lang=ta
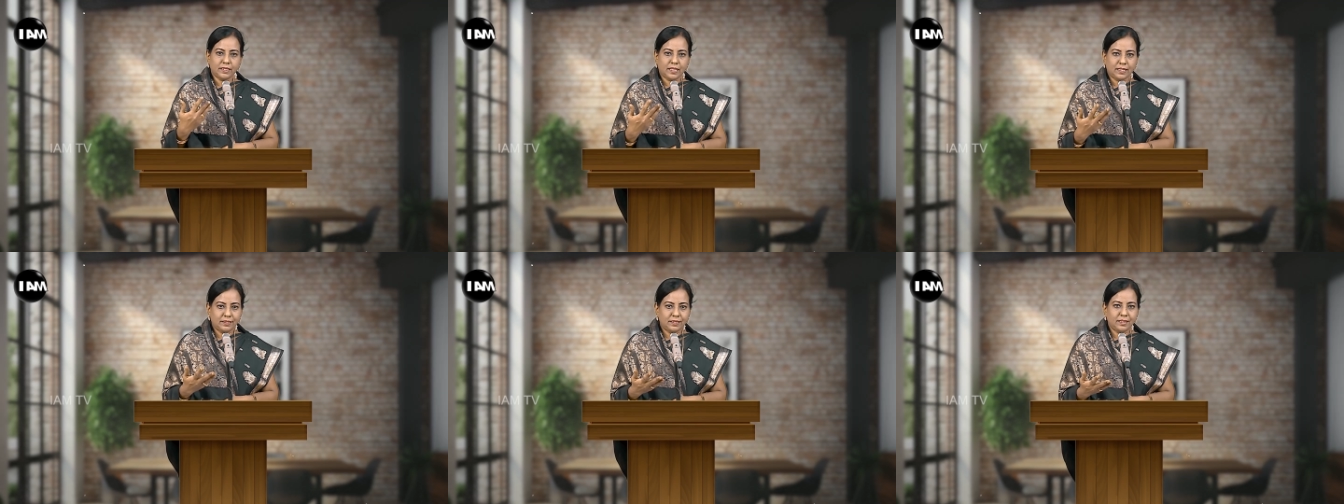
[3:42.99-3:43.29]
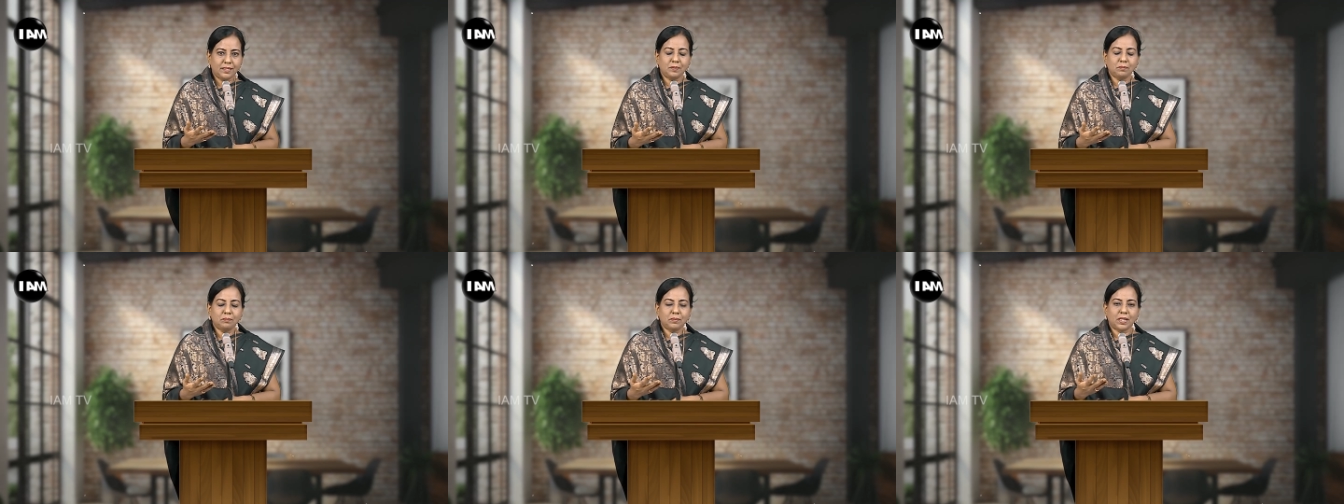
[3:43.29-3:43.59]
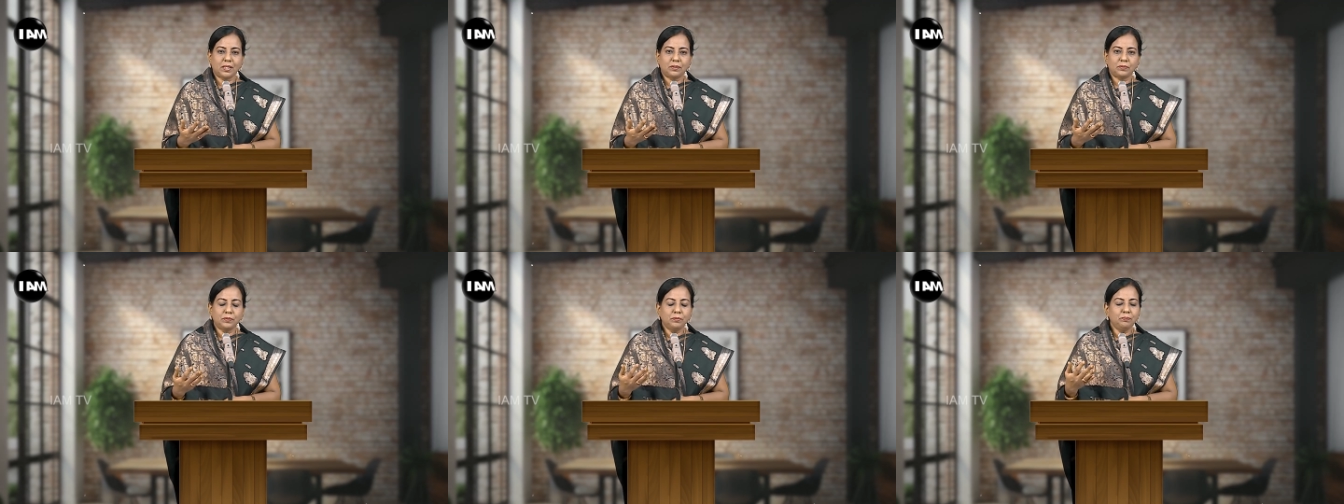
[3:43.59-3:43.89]

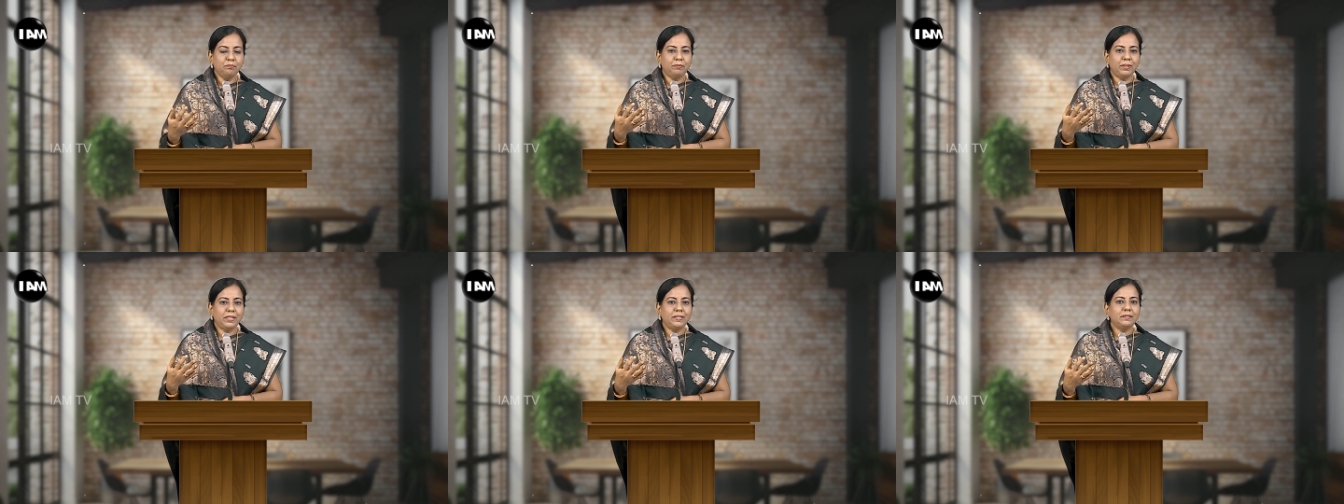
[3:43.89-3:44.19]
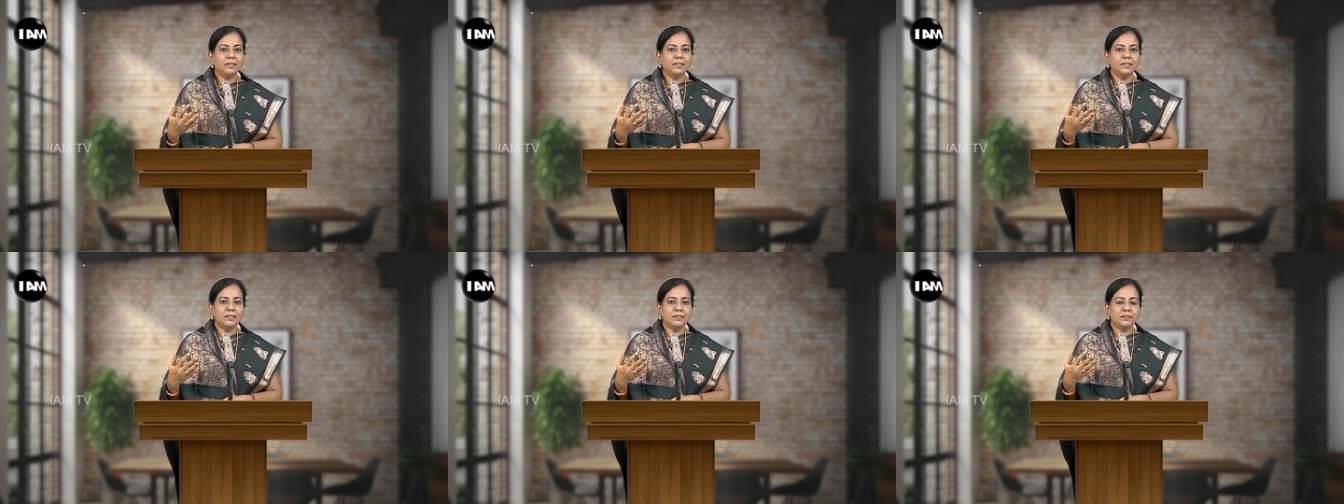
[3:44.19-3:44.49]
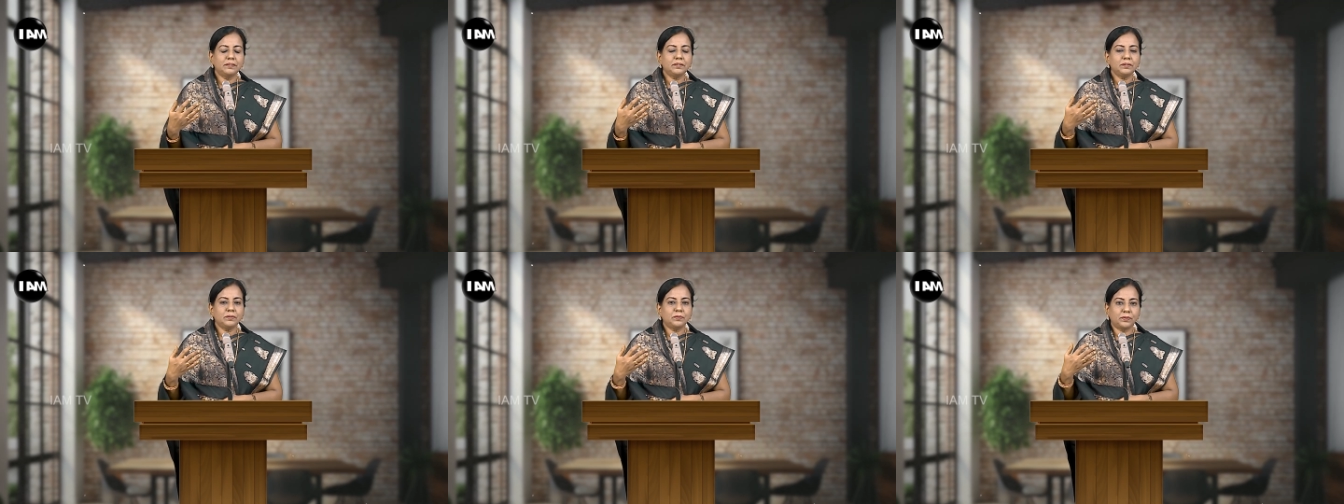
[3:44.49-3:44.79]
அதிகமாகவும்
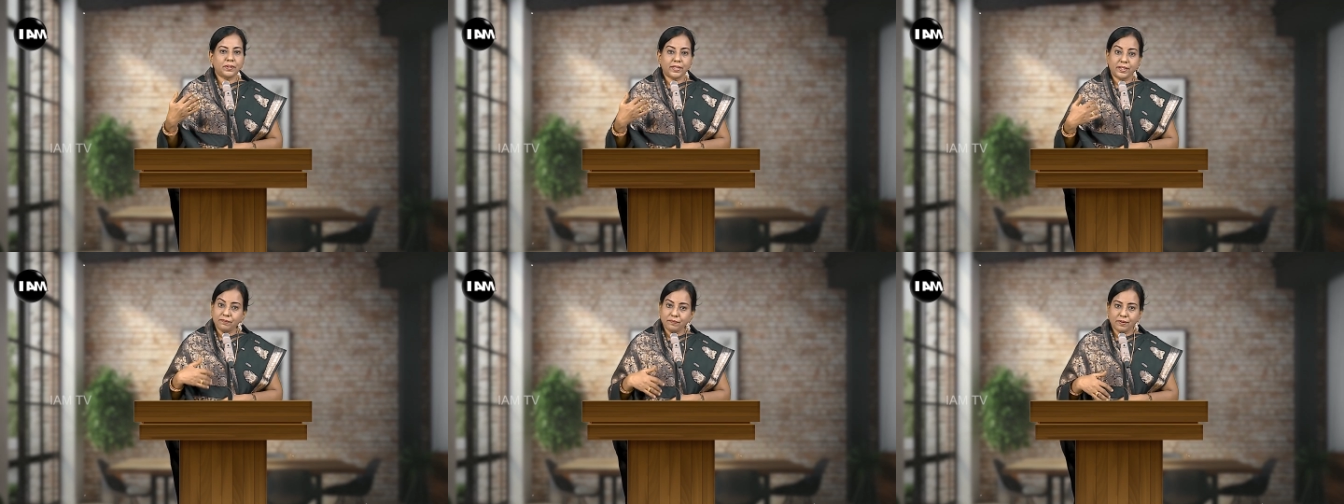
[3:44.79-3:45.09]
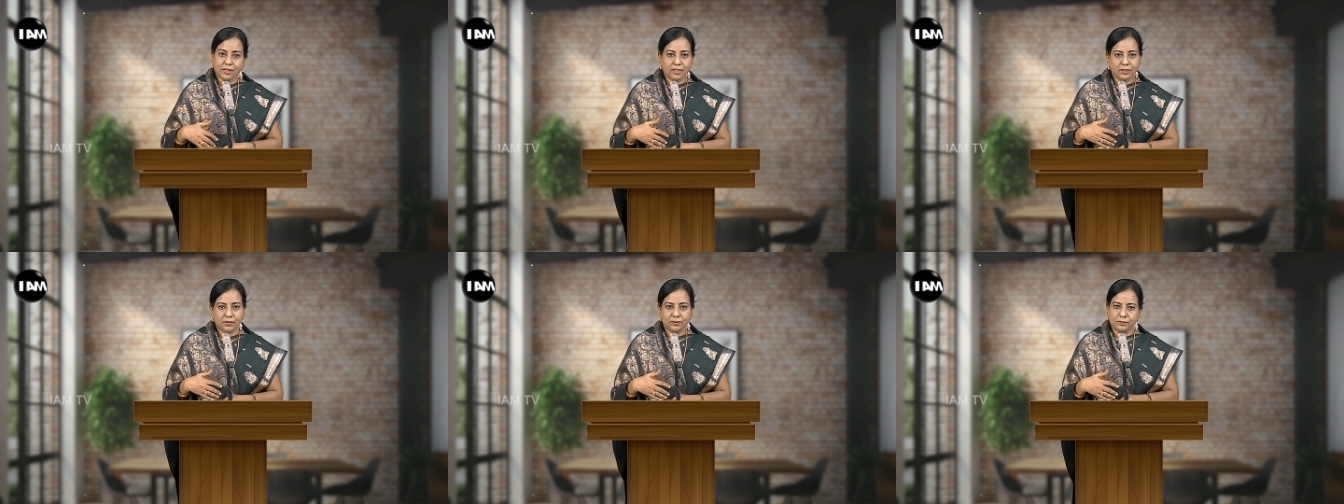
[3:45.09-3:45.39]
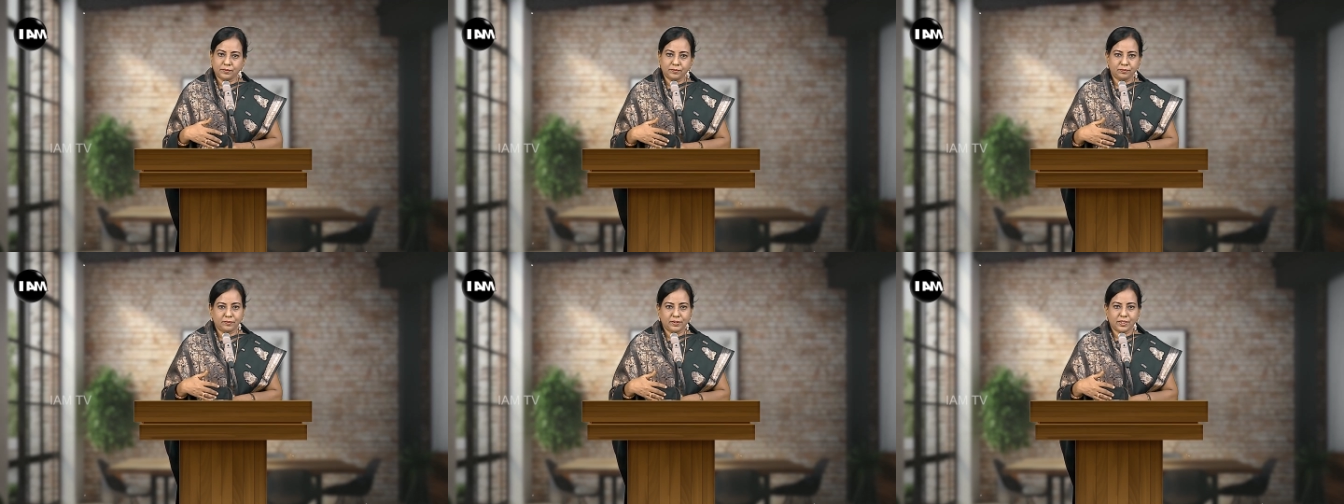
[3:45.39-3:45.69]
பெண்களுக்கு
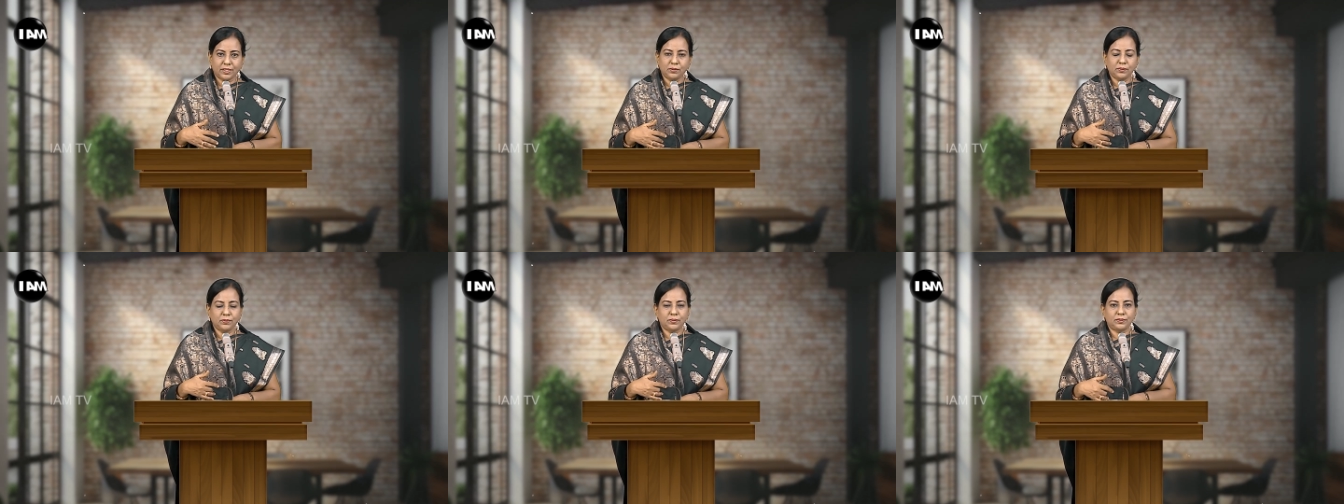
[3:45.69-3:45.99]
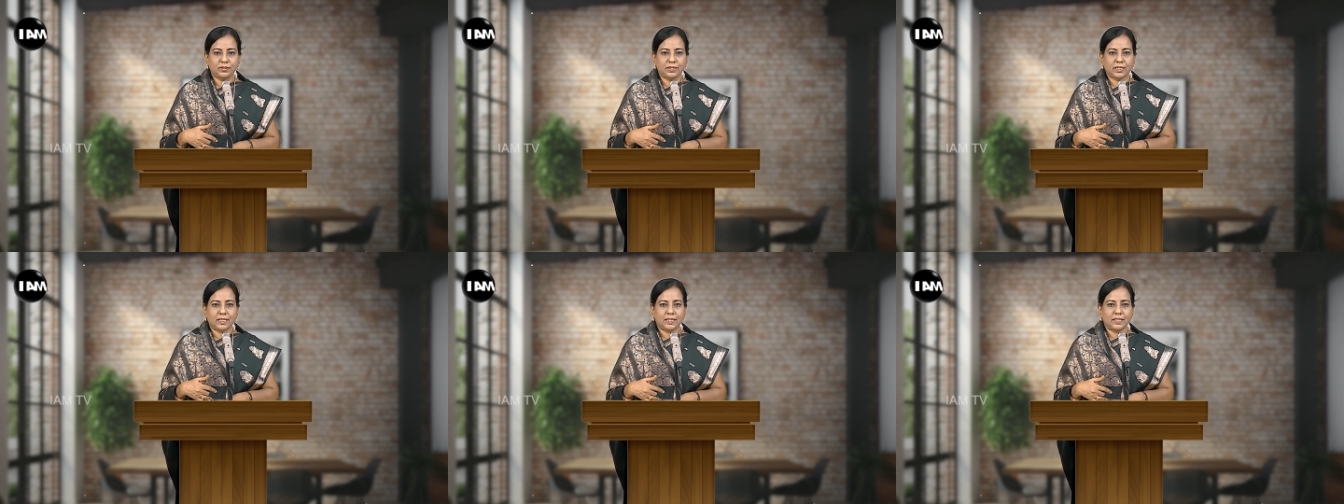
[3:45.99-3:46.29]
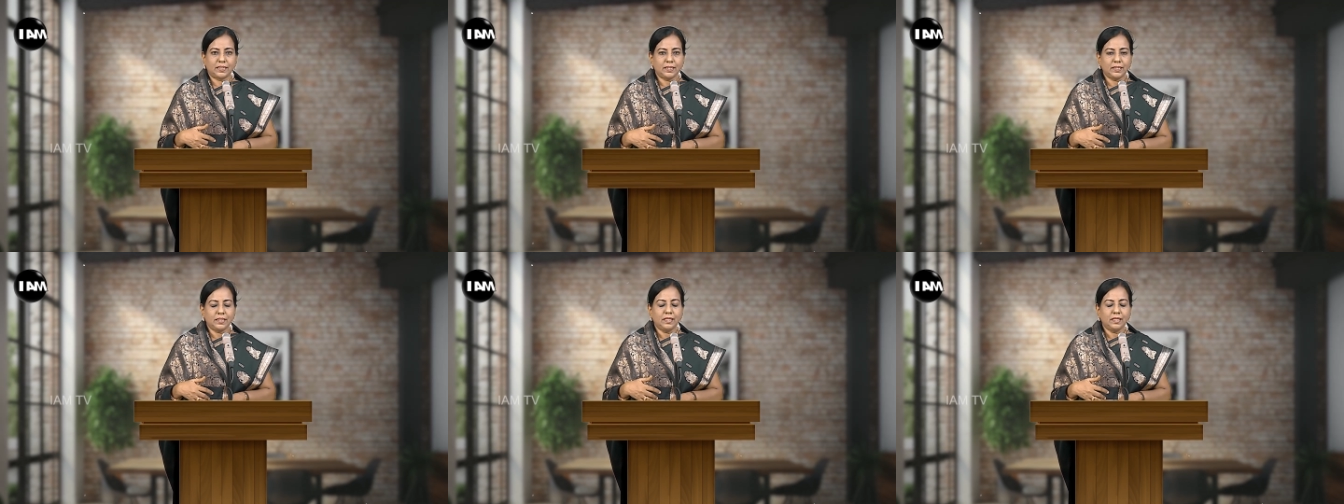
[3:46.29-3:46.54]
குறைவாகவும் தான் கொடுத்தாங்க